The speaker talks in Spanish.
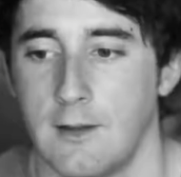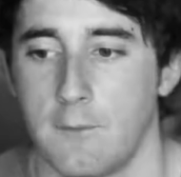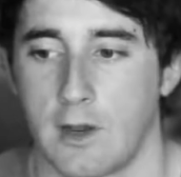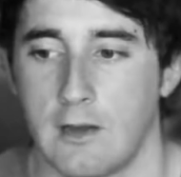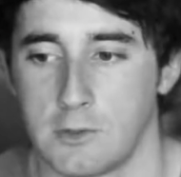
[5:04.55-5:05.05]

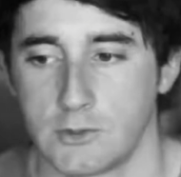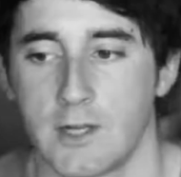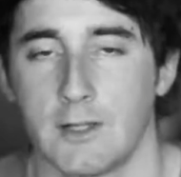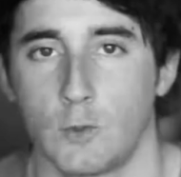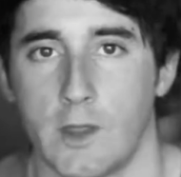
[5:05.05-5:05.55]
porque el momento
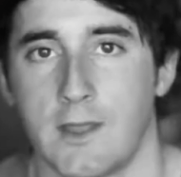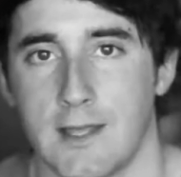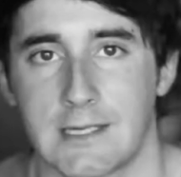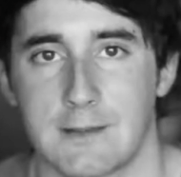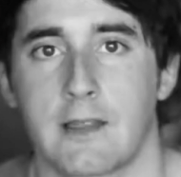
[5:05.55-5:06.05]
en que tú
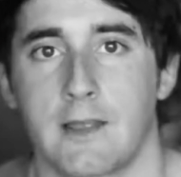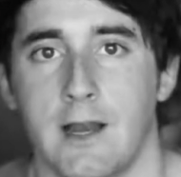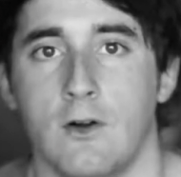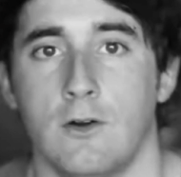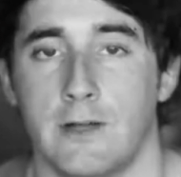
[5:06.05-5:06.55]
decías que vas a hacer
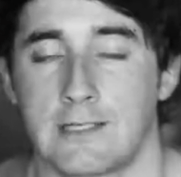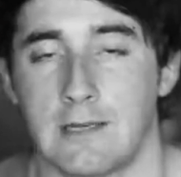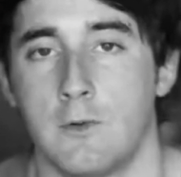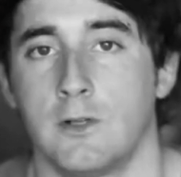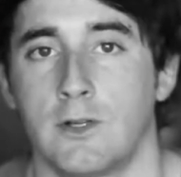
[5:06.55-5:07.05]
algo es
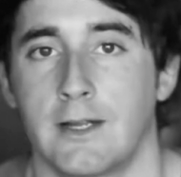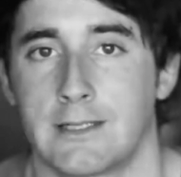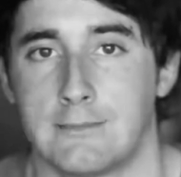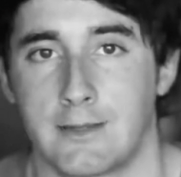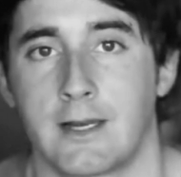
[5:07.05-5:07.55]
el momento en
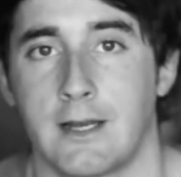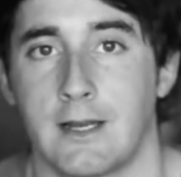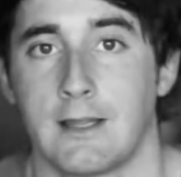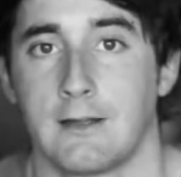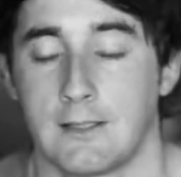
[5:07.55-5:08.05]
que se va a hacer
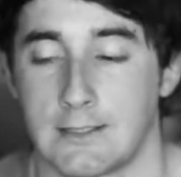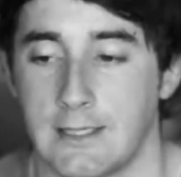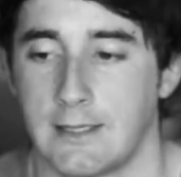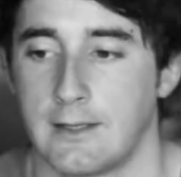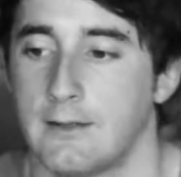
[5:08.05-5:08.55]
realidad.
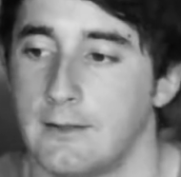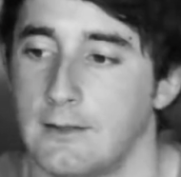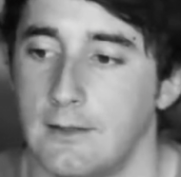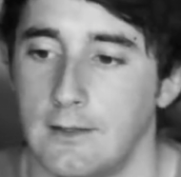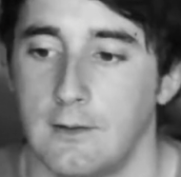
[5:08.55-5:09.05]
Así que
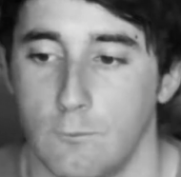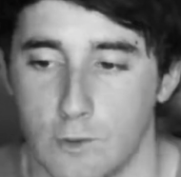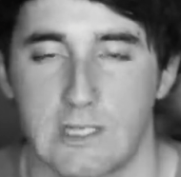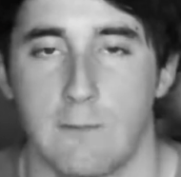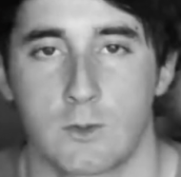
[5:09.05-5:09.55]

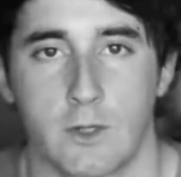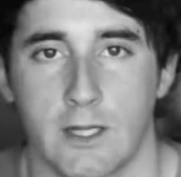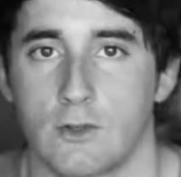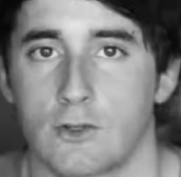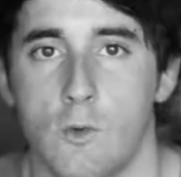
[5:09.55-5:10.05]
muchísima
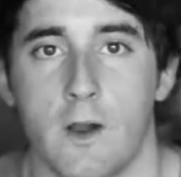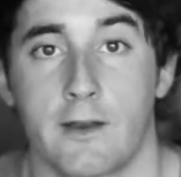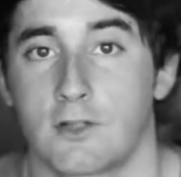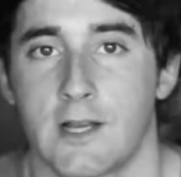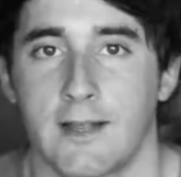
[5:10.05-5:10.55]
suerte a todos con
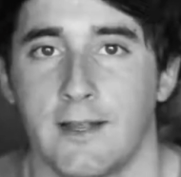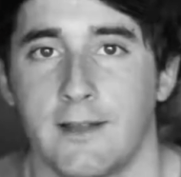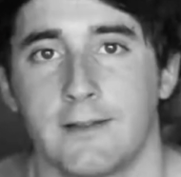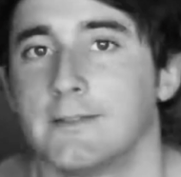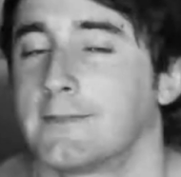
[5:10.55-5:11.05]
cualquier cosa
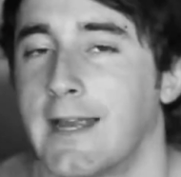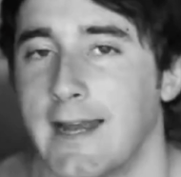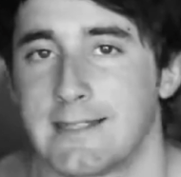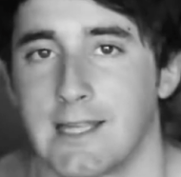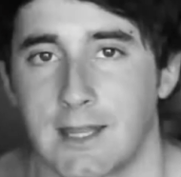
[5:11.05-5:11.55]
que
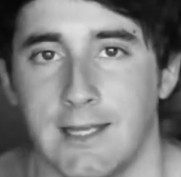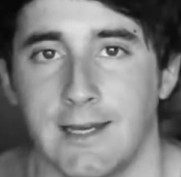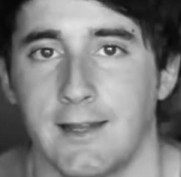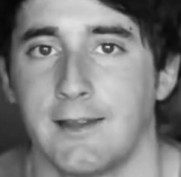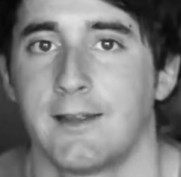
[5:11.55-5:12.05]
queráis
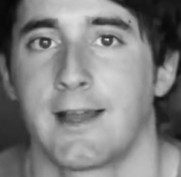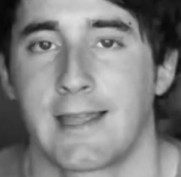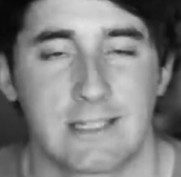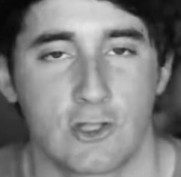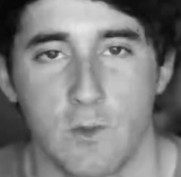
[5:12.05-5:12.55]
hacer y
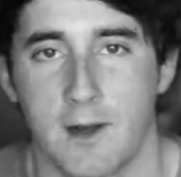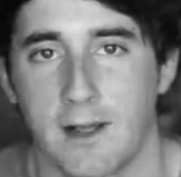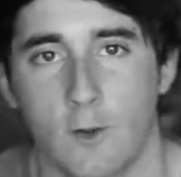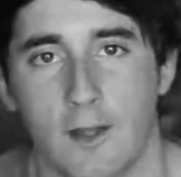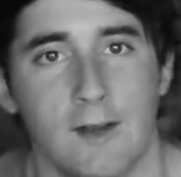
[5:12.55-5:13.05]
aquí estoy
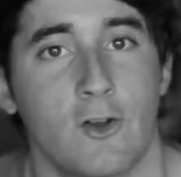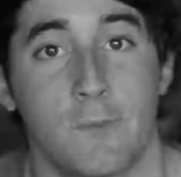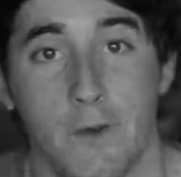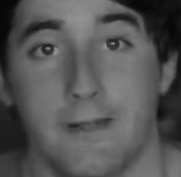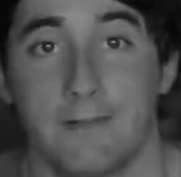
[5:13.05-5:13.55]
para ayudar en lo
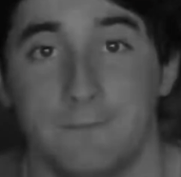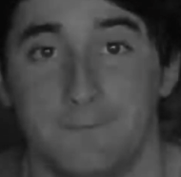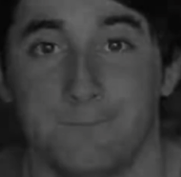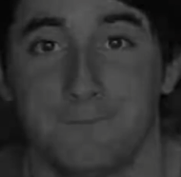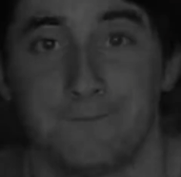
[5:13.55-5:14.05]
que pueda.